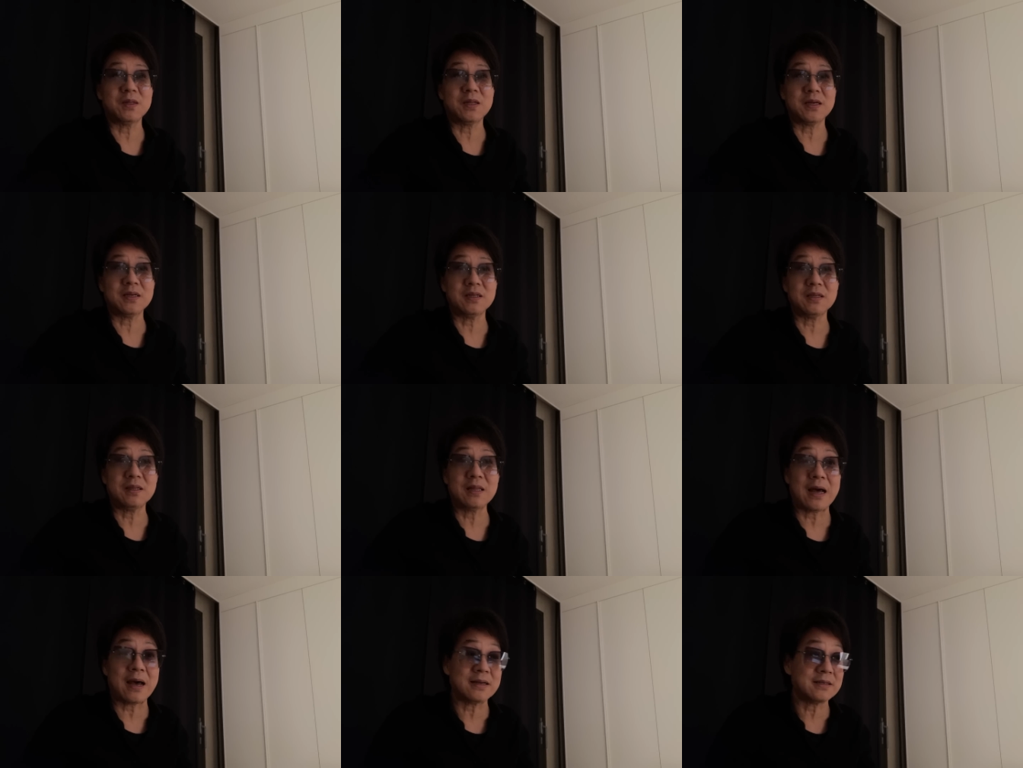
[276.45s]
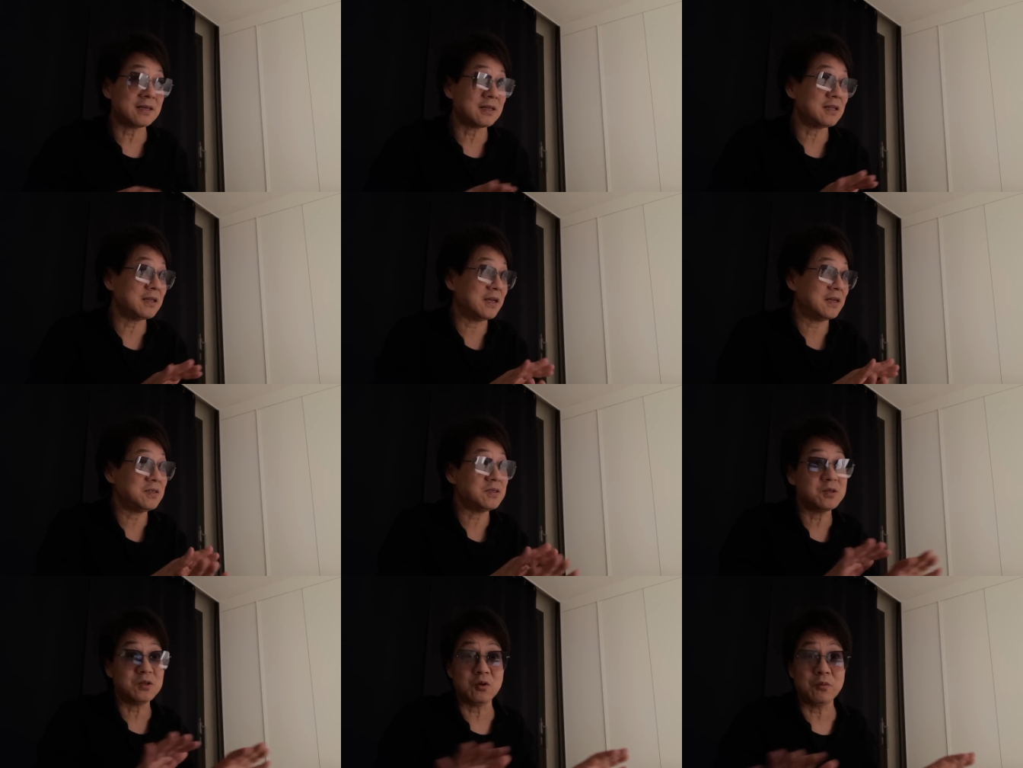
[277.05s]
担心大家
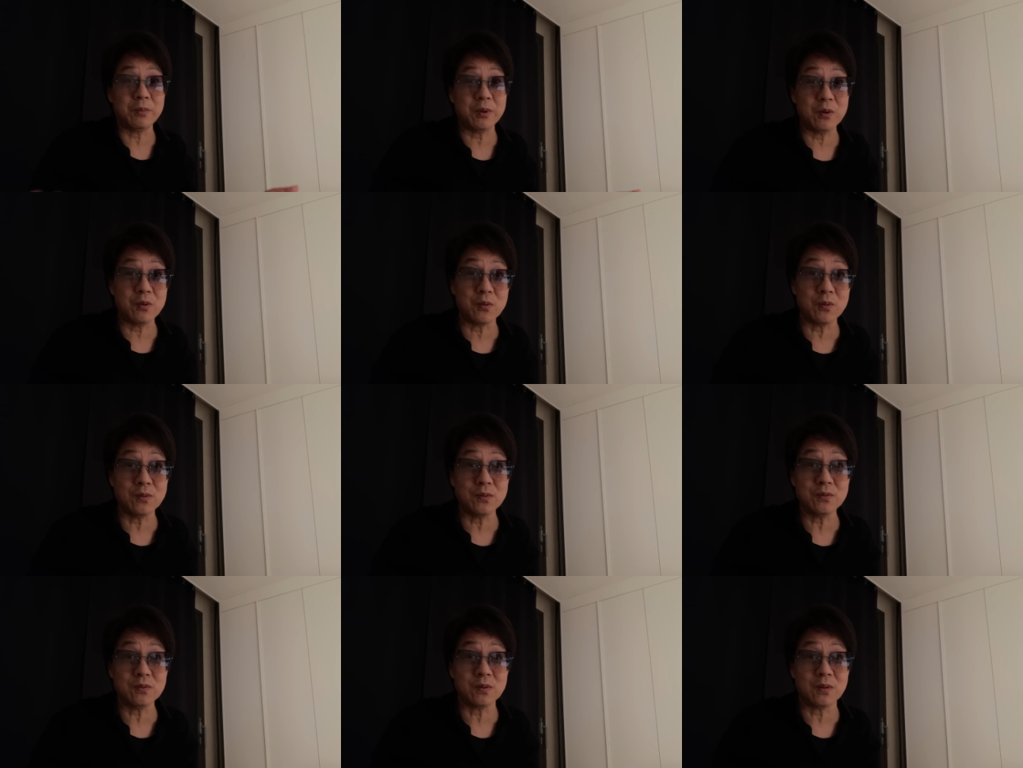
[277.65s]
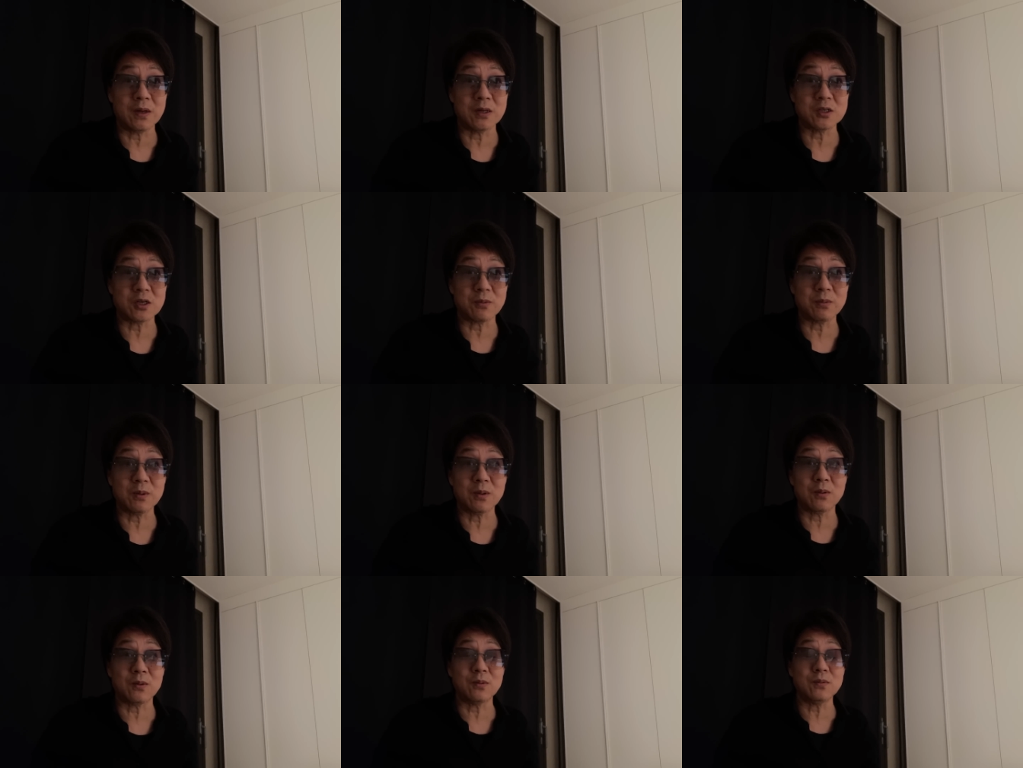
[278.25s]
年轻人都没工作了，找
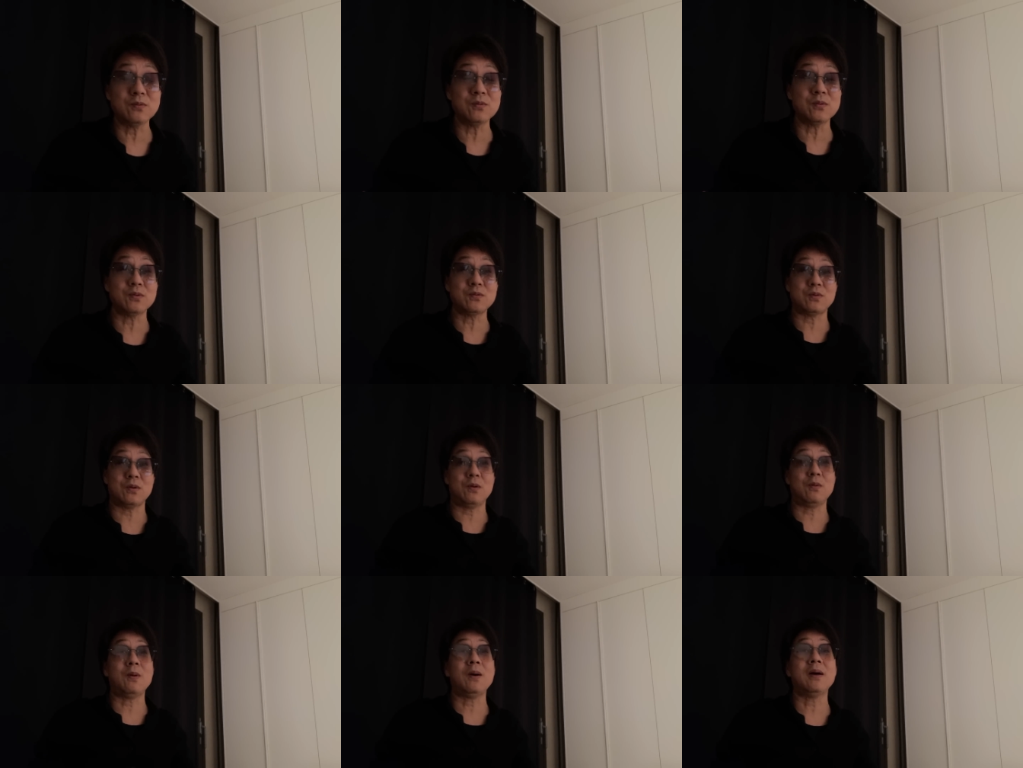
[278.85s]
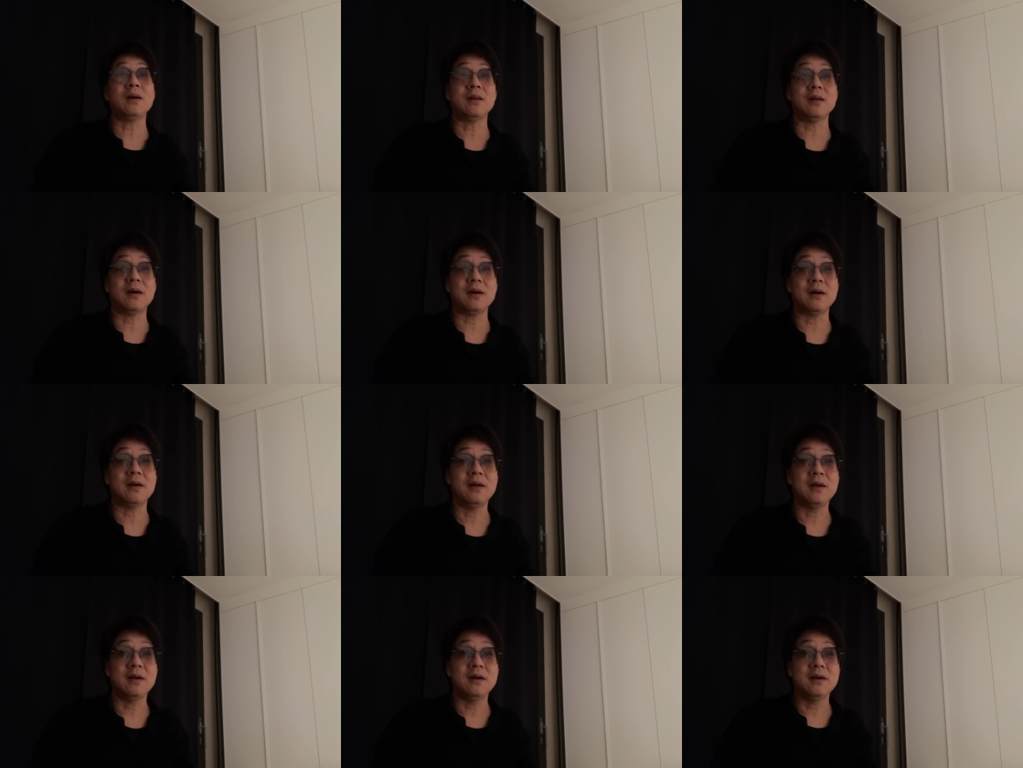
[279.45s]
不到工作绝望
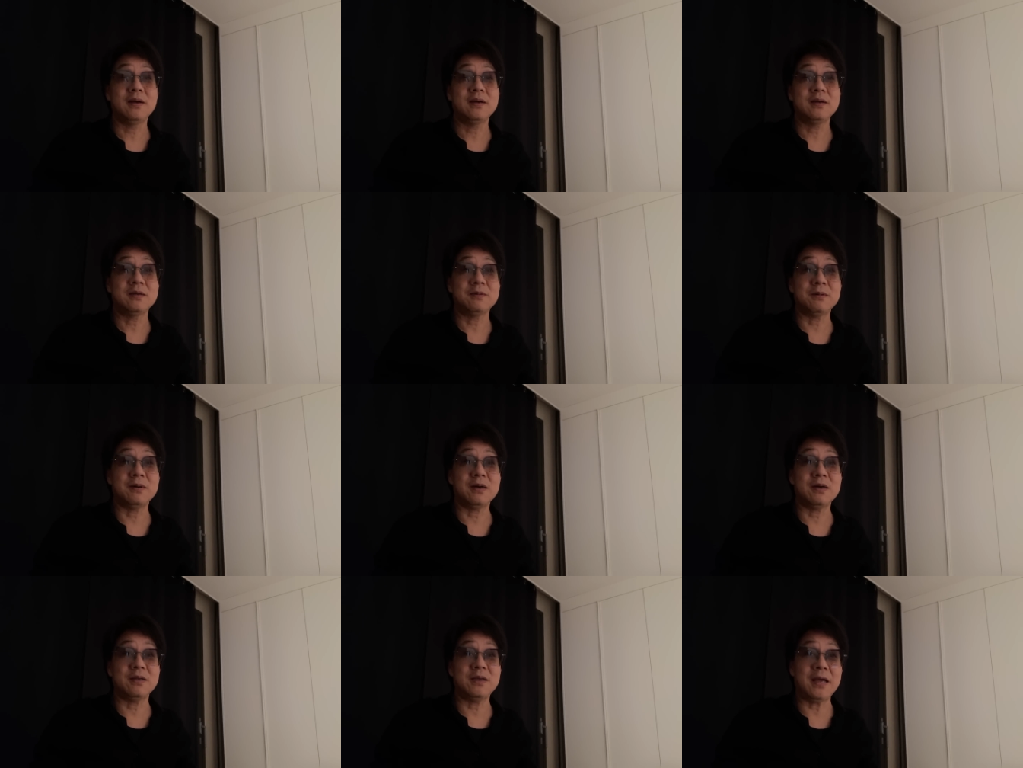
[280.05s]
了，是吧？